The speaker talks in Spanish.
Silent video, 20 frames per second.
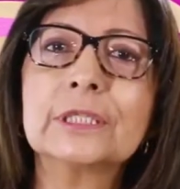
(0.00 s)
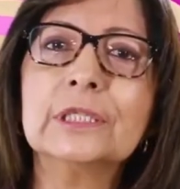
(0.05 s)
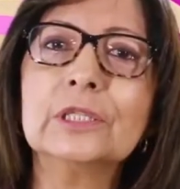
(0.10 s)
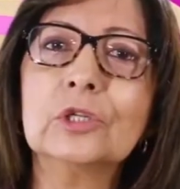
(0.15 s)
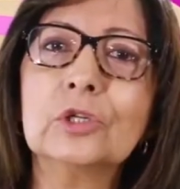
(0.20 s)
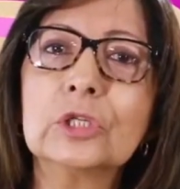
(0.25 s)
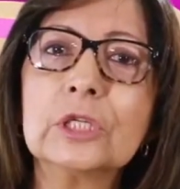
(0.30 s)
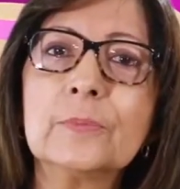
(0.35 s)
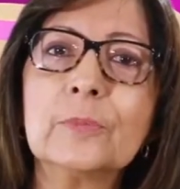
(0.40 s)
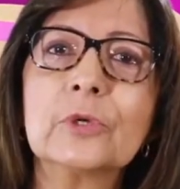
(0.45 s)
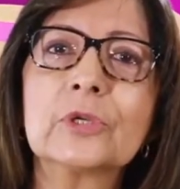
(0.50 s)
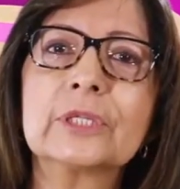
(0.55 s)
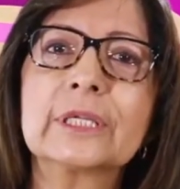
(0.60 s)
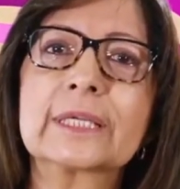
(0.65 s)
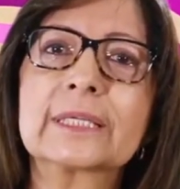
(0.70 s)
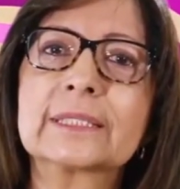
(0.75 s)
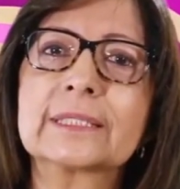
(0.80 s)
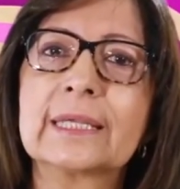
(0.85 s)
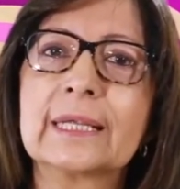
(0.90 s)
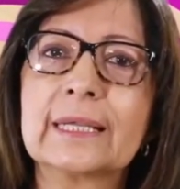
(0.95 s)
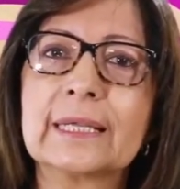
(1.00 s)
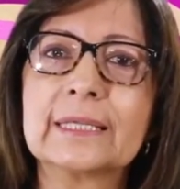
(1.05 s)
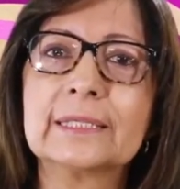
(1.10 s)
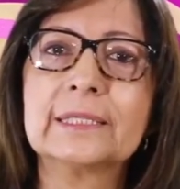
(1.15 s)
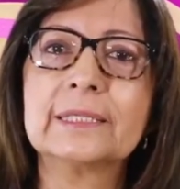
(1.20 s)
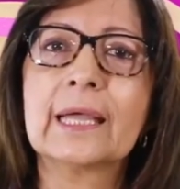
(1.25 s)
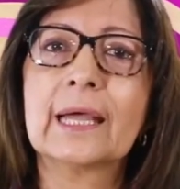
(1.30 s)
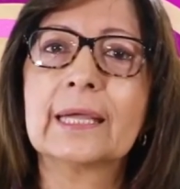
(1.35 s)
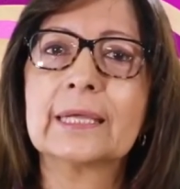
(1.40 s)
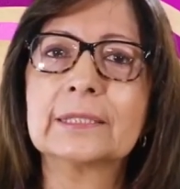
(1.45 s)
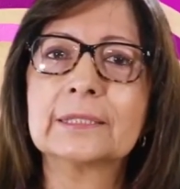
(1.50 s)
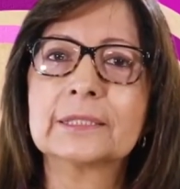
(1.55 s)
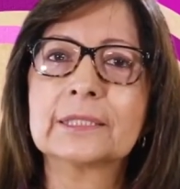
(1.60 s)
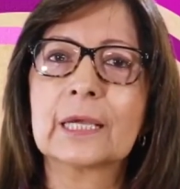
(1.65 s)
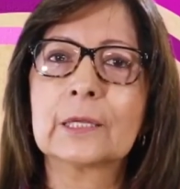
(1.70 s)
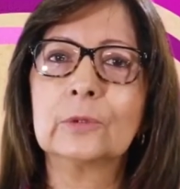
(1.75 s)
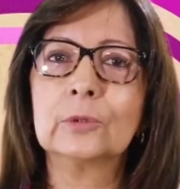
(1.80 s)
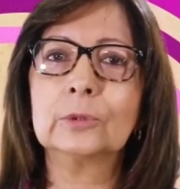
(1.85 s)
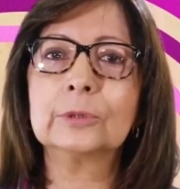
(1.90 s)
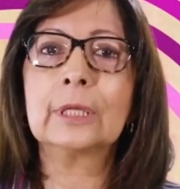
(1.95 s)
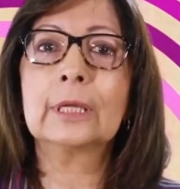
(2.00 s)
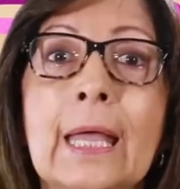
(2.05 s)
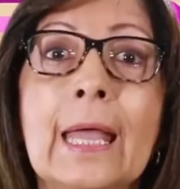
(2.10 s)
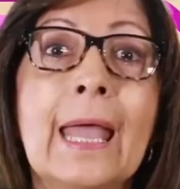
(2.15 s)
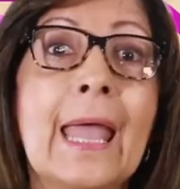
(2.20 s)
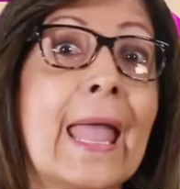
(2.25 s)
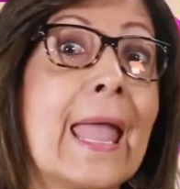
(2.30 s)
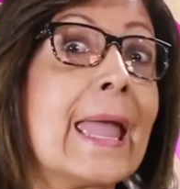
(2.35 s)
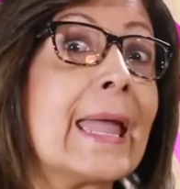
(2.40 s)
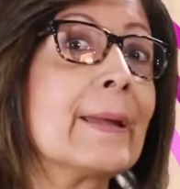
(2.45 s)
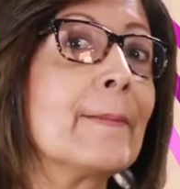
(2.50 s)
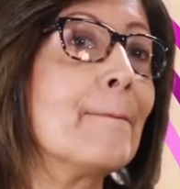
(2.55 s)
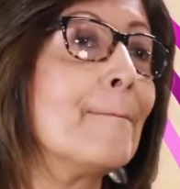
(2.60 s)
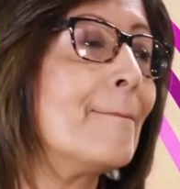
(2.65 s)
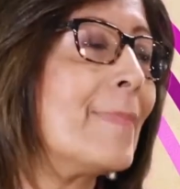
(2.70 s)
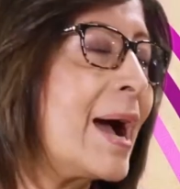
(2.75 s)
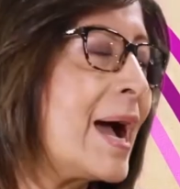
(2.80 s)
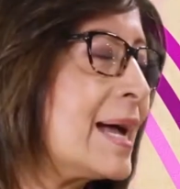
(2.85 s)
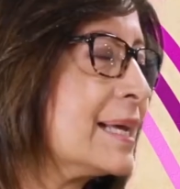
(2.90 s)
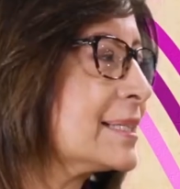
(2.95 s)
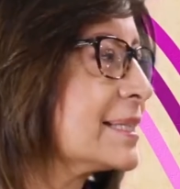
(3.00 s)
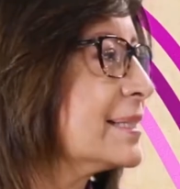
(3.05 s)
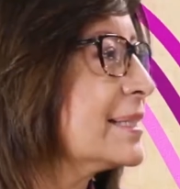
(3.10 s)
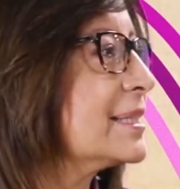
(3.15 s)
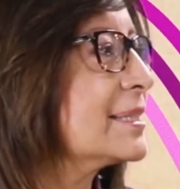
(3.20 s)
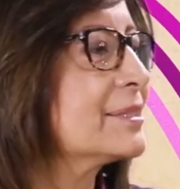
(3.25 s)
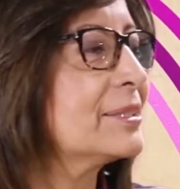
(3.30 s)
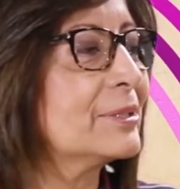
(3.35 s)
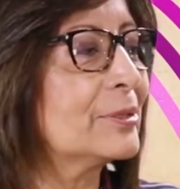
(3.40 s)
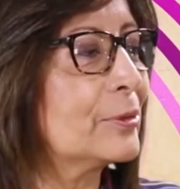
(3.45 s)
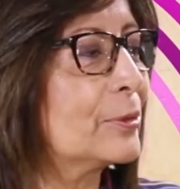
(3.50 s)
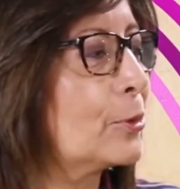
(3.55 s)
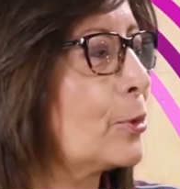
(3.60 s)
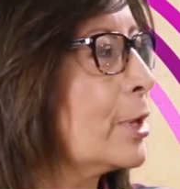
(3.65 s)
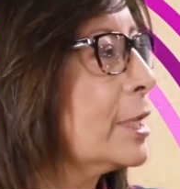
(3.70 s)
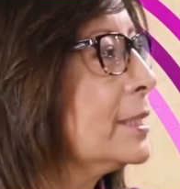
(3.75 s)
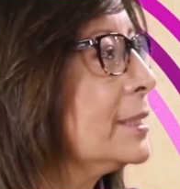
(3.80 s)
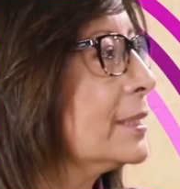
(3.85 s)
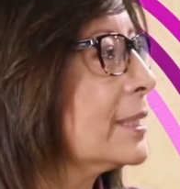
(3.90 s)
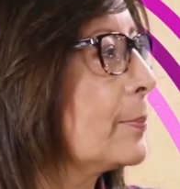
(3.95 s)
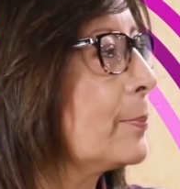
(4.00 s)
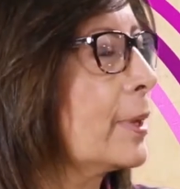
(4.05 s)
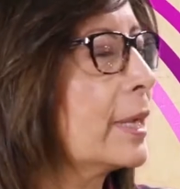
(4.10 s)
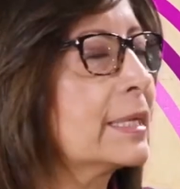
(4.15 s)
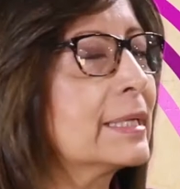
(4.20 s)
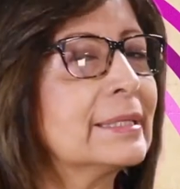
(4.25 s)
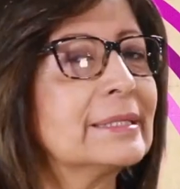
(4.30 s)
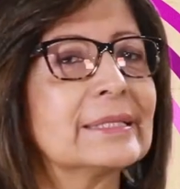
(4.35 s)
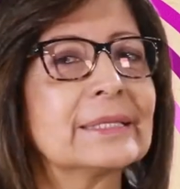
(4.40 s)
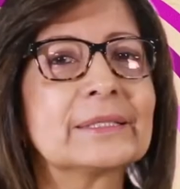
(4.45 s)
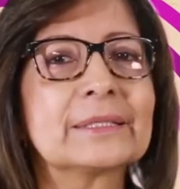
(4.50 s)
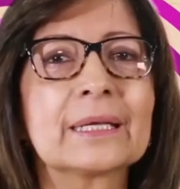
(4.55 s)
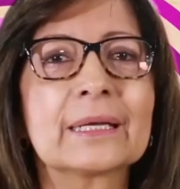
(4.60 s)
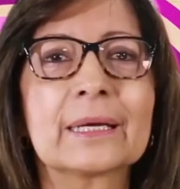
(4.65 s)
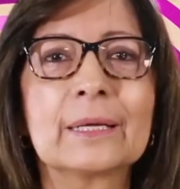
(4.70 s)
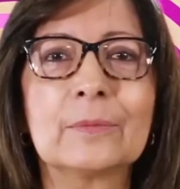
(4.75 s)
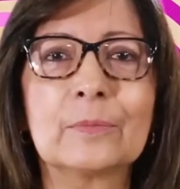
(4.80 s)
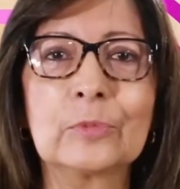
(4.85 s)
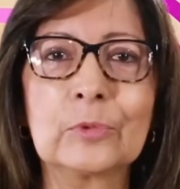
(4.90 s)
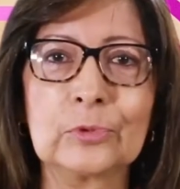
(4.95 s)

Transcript: es sinónimo de excelencia en salud en más de 50 países en el